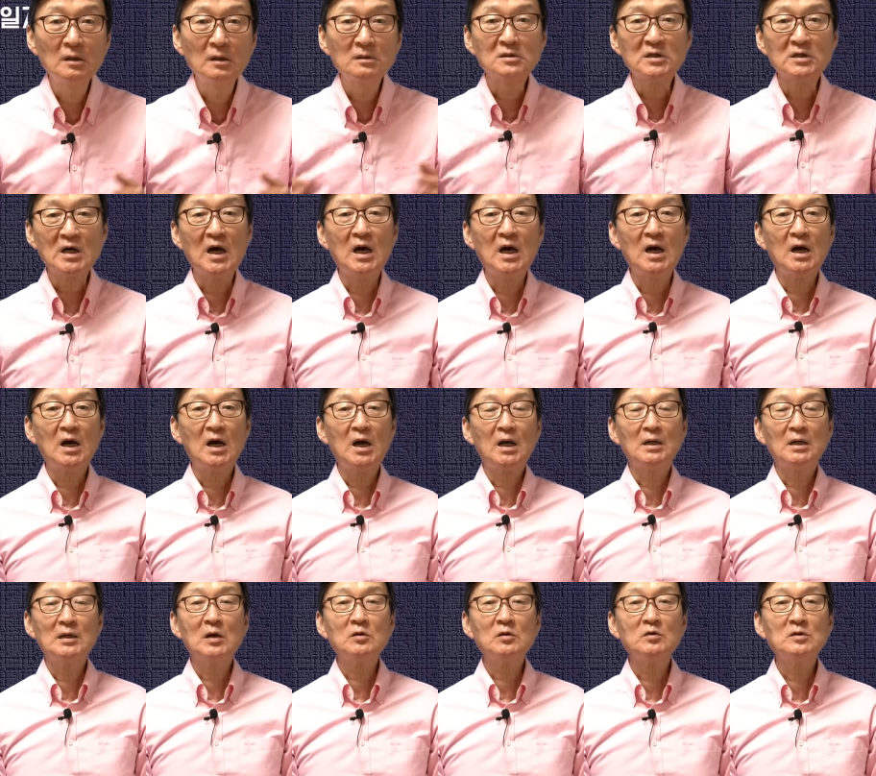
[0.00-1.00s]
자,
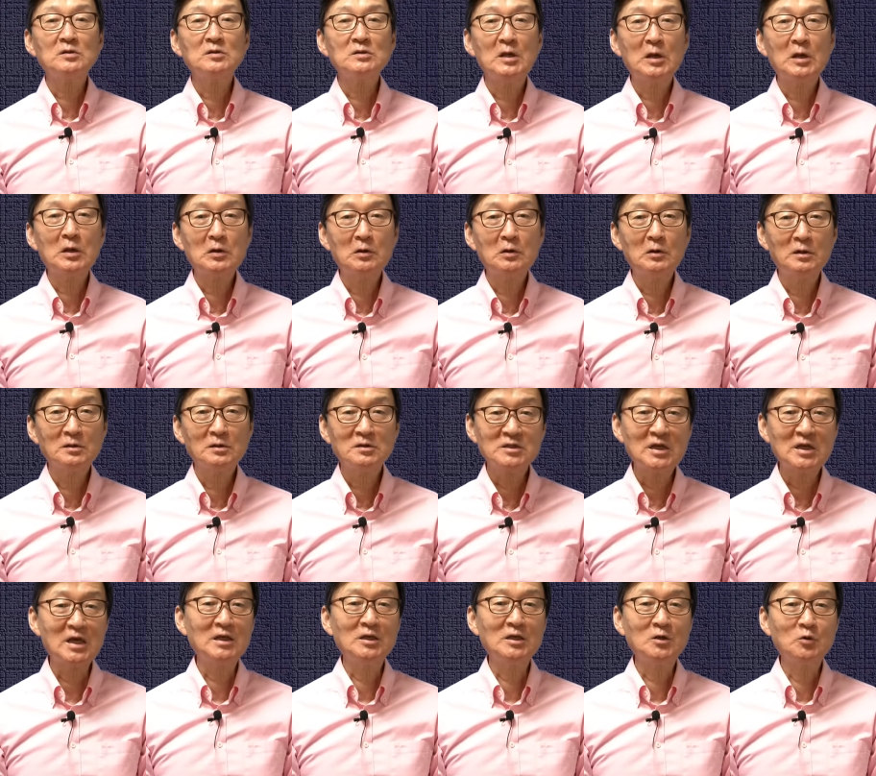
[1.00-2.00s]
이렇게 이제 이거
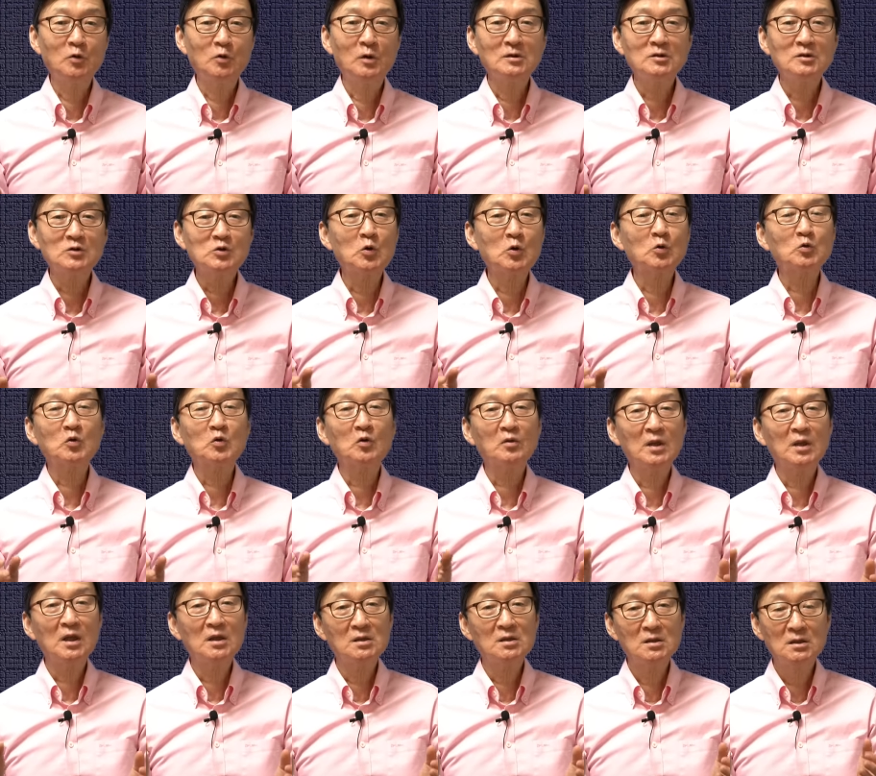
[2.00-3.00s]
창의원
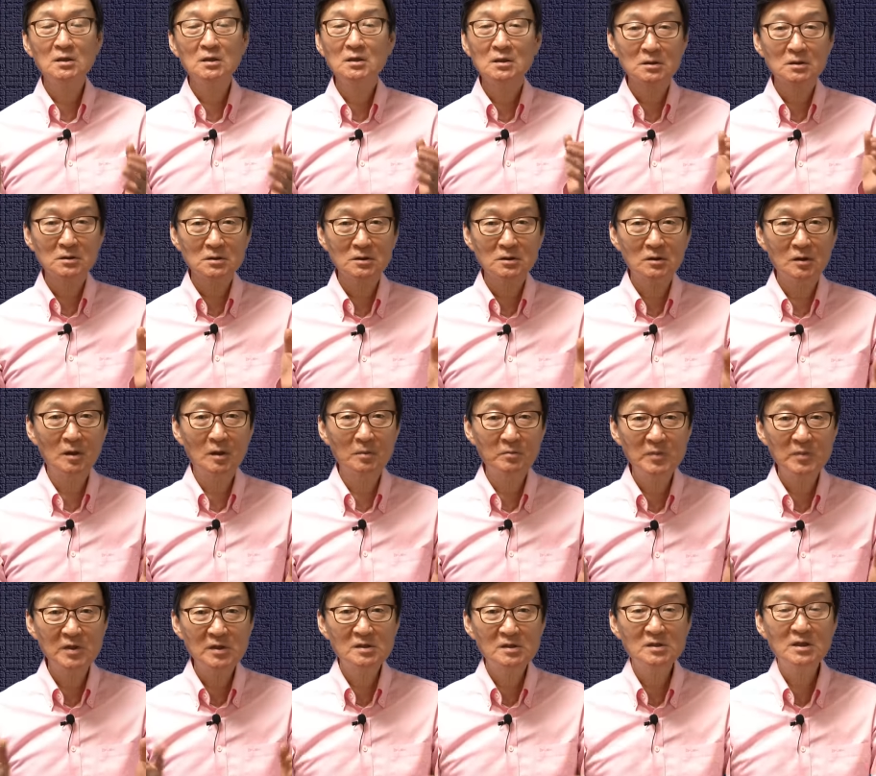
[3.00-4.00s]
총통에 이어서
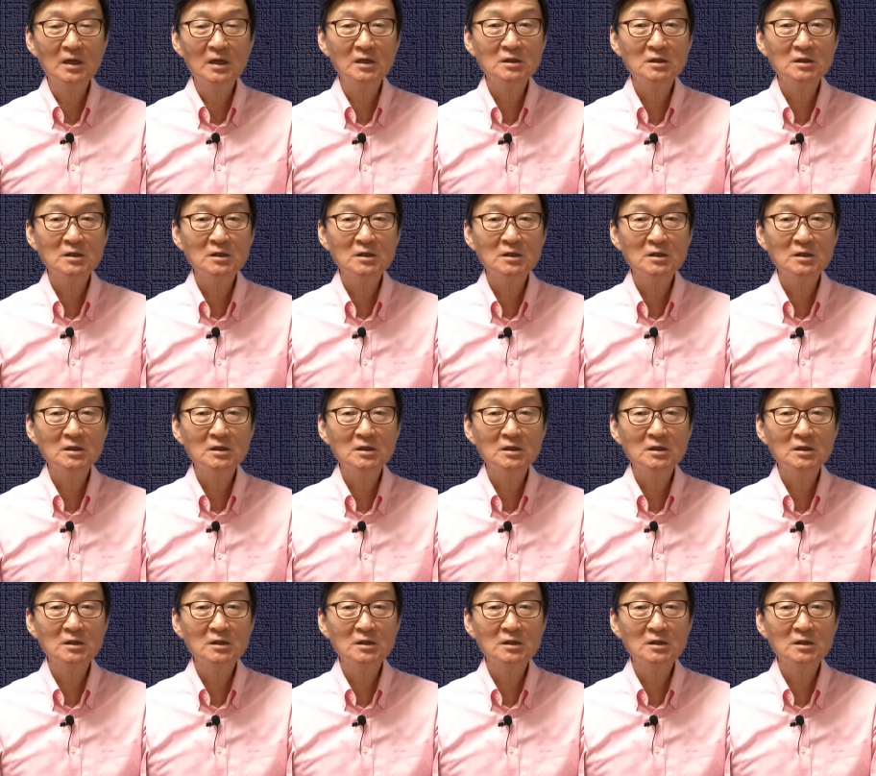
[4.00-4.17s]
민주당이